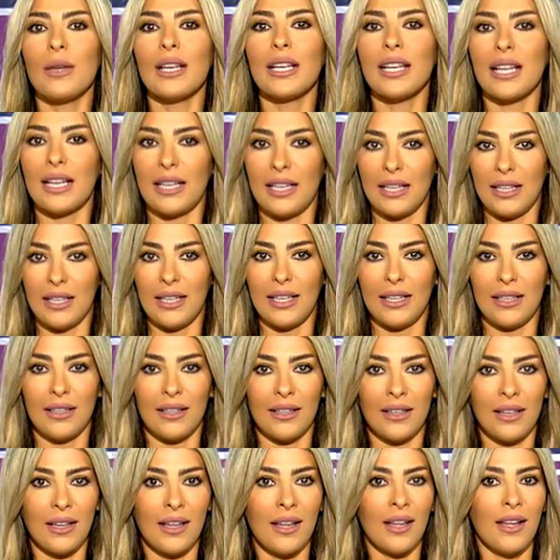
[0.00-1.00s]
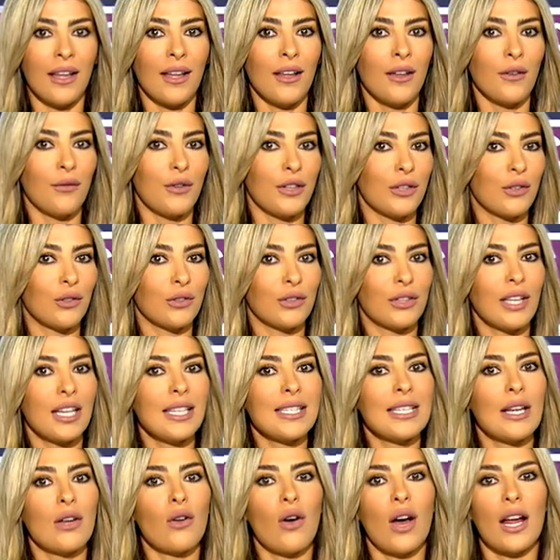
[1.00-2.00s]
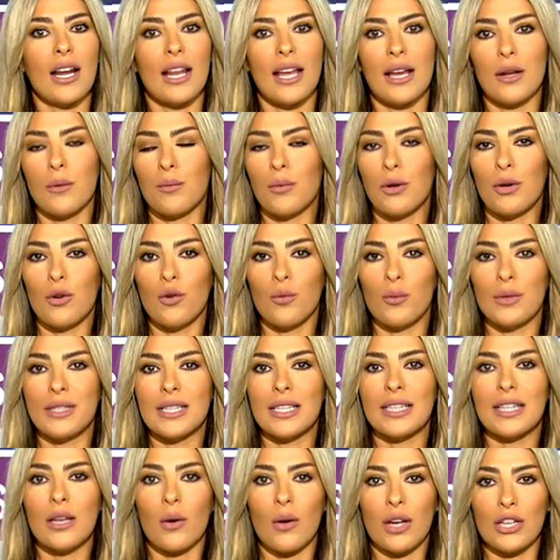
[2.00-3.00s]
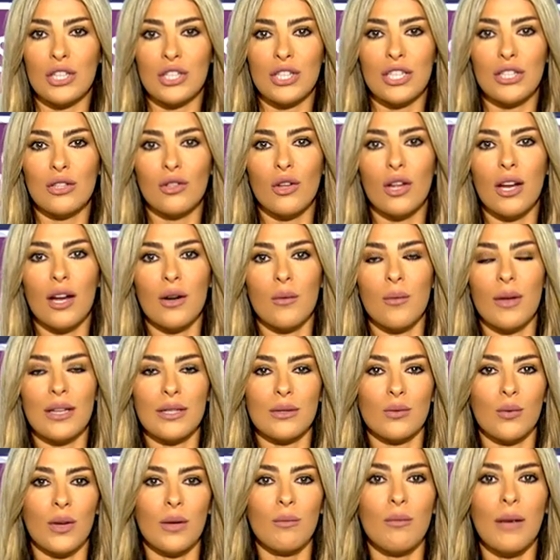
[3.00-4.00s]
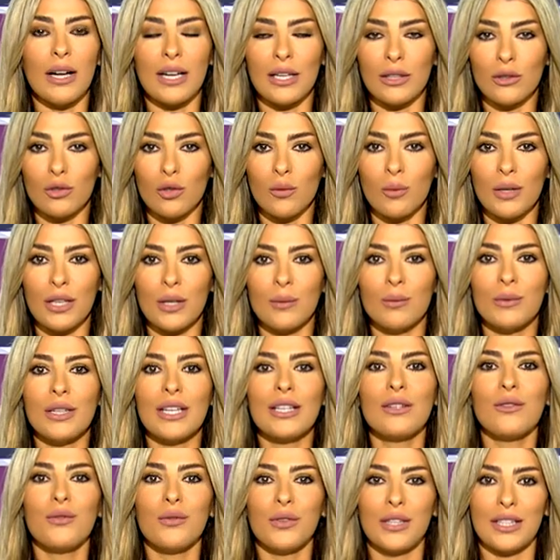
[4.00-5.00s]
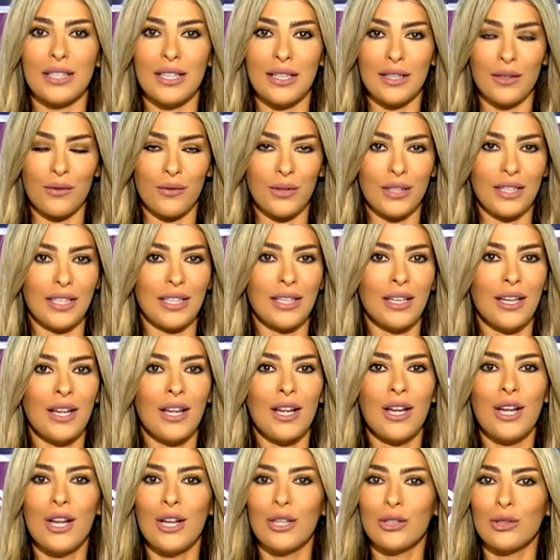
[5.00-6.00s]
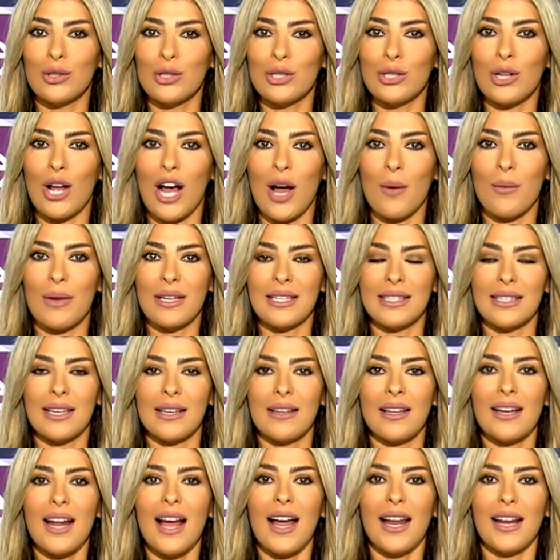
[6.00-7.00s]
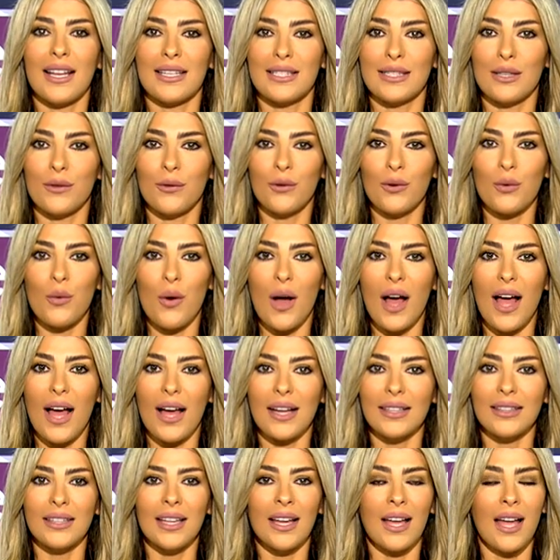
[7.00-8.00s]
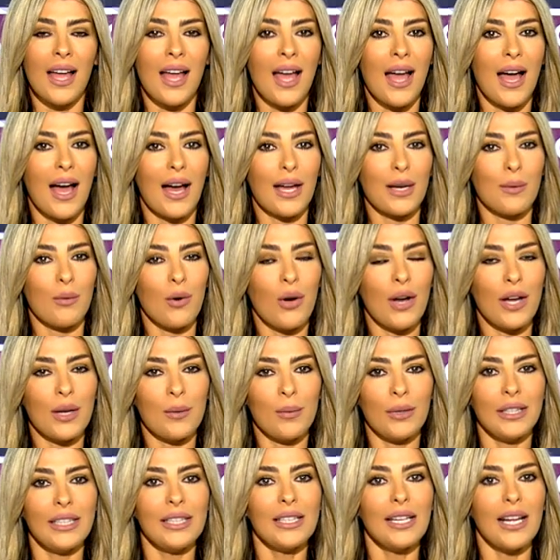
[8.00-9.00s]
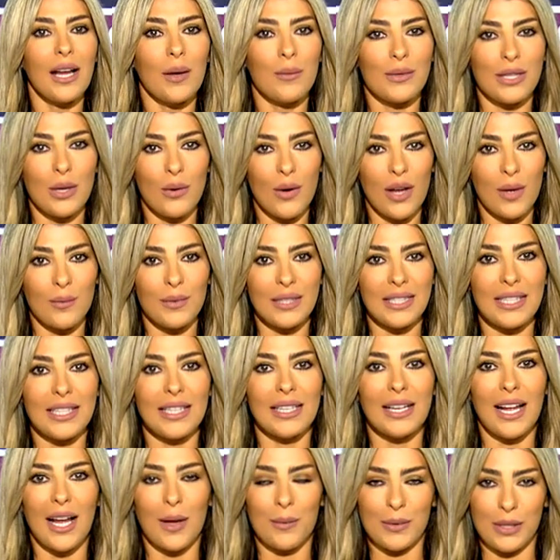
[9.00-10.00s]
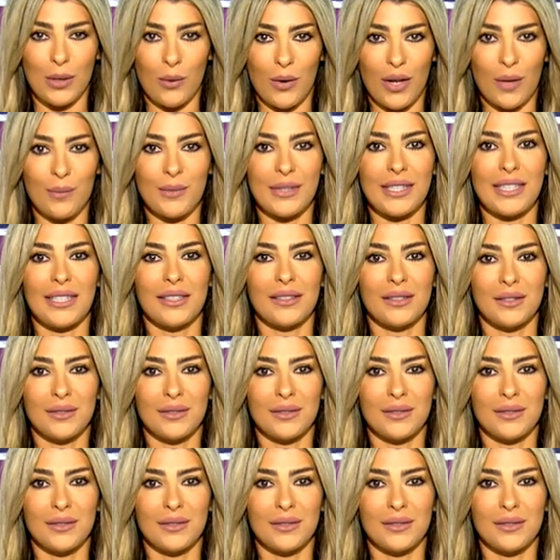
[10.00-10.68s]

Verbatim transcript: كل الليل فيكن تحصلوا على ايربيلو ب 26 دولار بس وين ما كنتوا بلبنان فري دليفري تصلوا على بسالير على 01 44 55 55